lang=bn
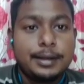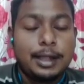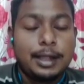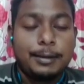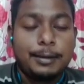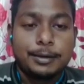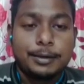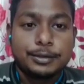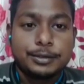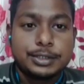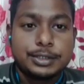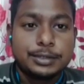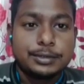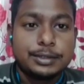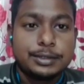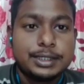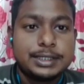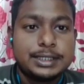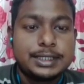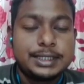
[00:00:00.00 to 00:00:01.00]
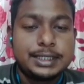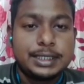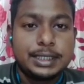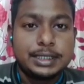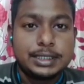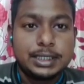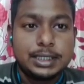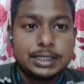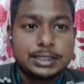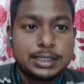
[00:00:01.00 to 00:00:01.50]
আবার কোশ্চেন করি তিন
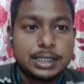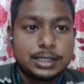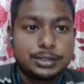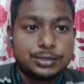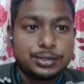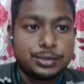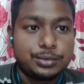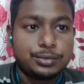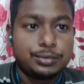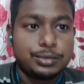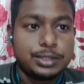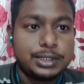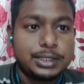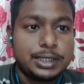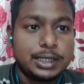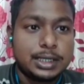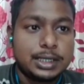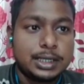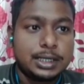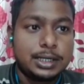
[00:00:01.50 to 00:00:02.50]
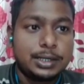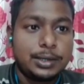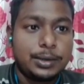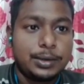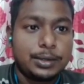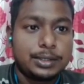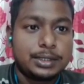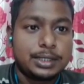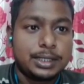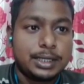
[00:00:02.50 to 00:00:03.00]
হাজার সাতশো কুড়ি টাকা
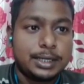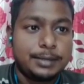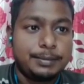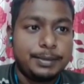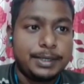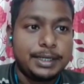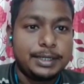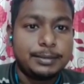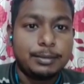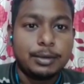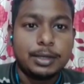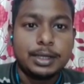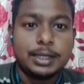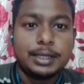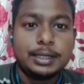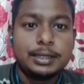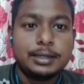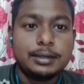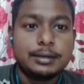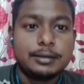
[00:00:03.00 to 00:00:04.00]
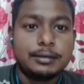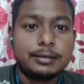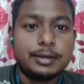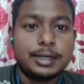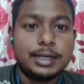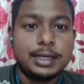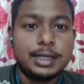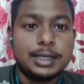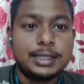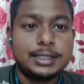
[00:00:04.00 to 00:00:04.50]
অর্থের বিনিময়ে
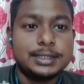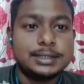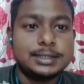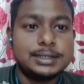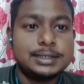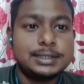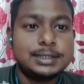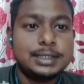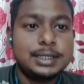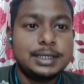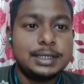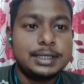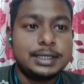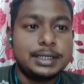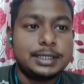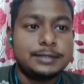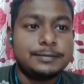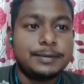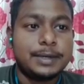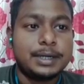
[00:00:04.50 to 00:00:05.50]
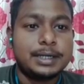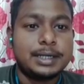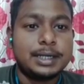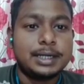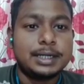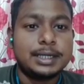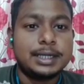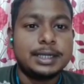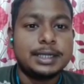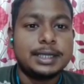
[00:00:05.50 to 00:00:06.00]
রিলায়েন্স
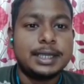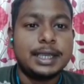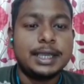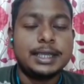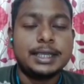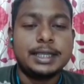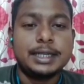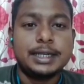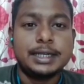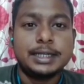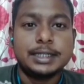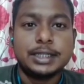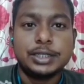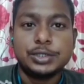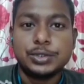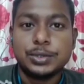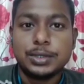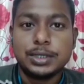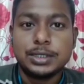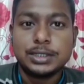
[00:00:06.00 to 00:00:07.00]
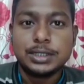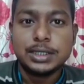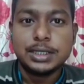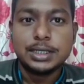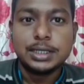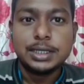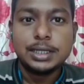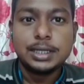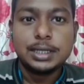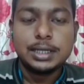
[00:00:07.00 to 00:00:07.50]
ইনফার্টেলকে কে কিনে নিতে চলেছে
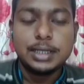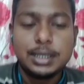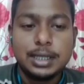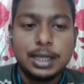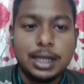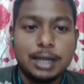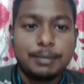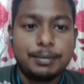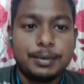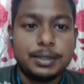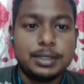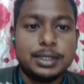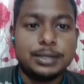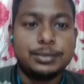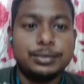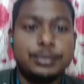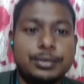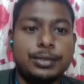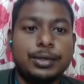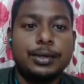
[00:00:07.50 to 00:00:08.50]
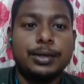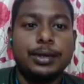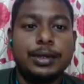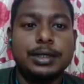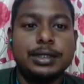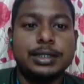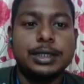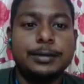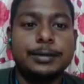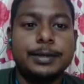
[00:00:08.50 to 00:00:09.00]
আপনাদের উত্তর হয়ে
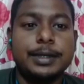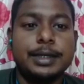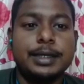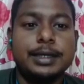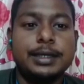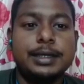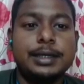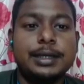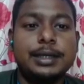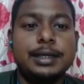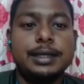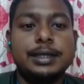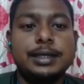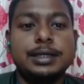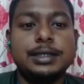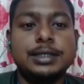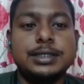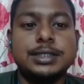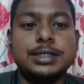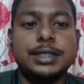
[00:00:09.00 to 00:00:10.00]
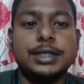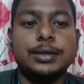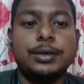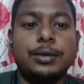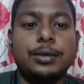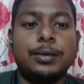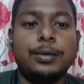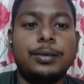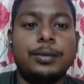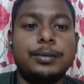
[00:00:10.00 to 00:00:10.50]
যাবে জিও